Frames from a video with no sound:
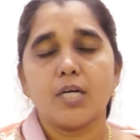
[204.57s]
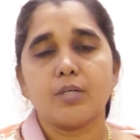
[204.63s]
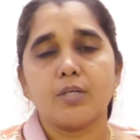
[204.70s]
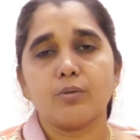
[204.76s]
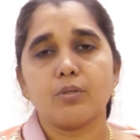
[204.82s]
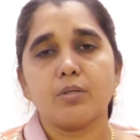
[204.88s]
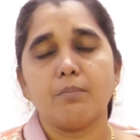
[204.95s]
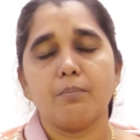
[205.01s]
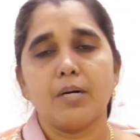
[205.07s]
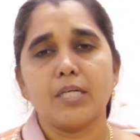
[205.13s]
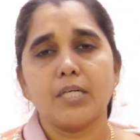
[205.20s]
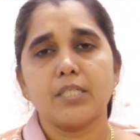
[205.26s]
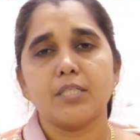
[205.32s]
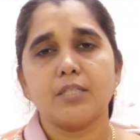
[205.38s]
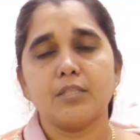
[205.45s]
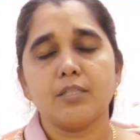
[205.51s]
ஆண்டு அவருக்கு
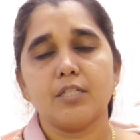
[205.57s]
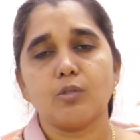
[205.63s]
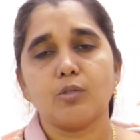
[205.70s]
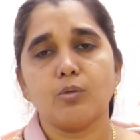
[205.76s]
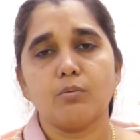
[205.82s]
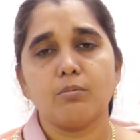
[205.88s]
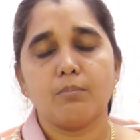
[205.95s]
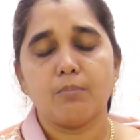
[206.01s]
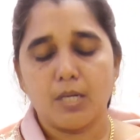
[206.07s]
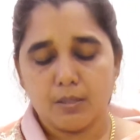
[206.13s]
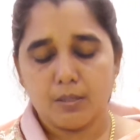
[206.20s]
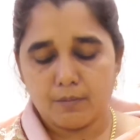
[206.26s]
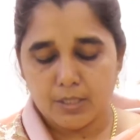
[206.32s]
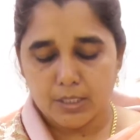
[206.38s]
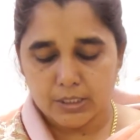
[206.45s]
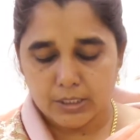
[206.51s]
பயந்த
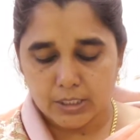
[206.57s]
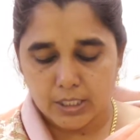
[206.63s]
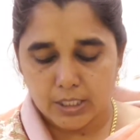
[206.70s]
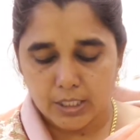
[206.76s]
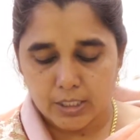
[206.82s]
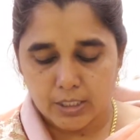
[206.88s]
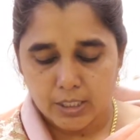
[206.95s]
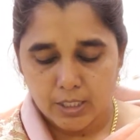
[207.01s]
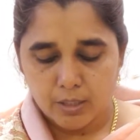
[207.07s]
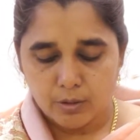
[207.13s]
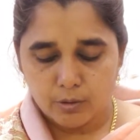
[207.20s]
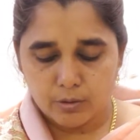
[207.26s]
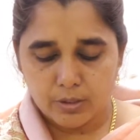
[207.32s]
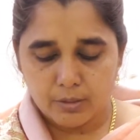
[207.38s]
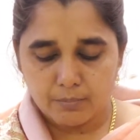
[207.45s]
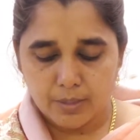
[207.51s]
குடும்பமாக வளர்க்கிறார்
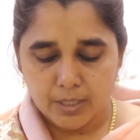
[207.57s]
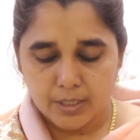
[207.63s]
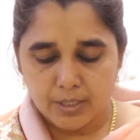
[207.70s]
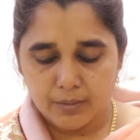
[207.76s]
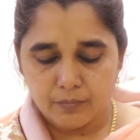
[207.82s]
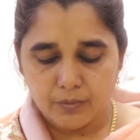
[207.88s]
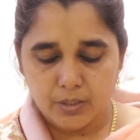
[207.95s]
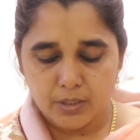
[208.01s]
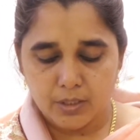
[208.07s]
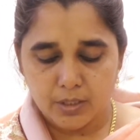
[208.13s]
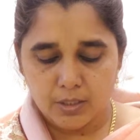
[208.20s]
அவருடைய மனைவி